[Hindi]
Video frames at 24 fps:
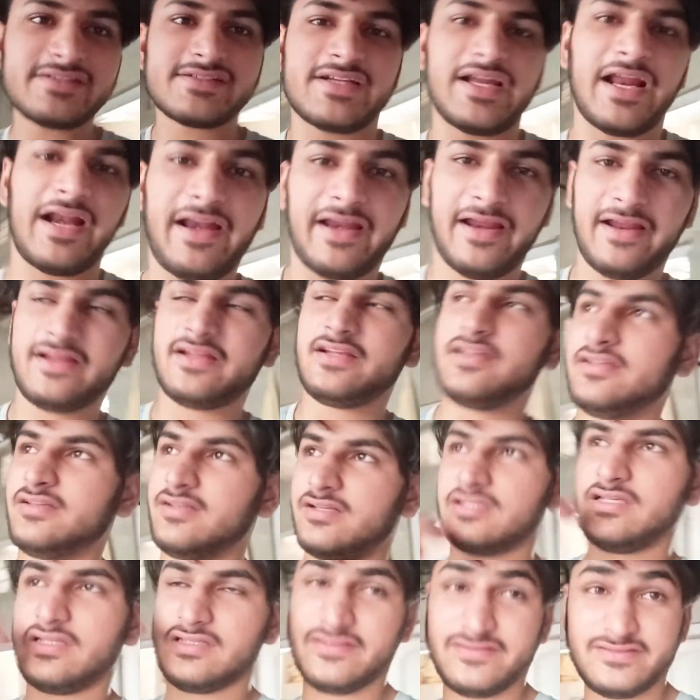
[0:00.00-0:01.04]
कर रहे
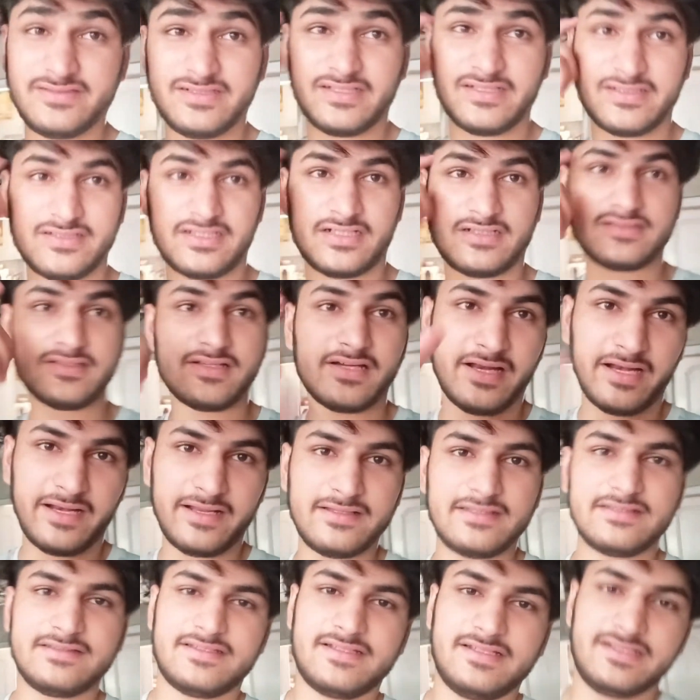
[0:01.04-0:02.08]
हैं सिर दर्द कर रहा था
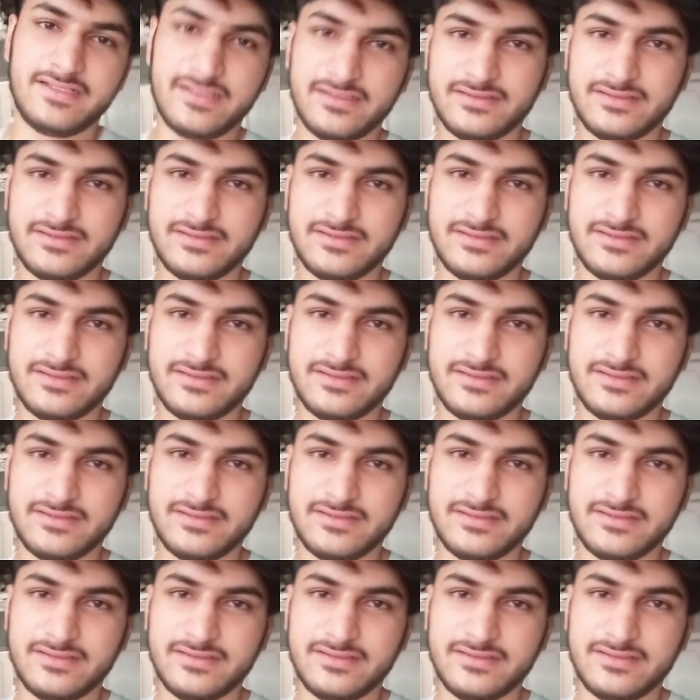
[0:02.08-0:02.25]
इसलिए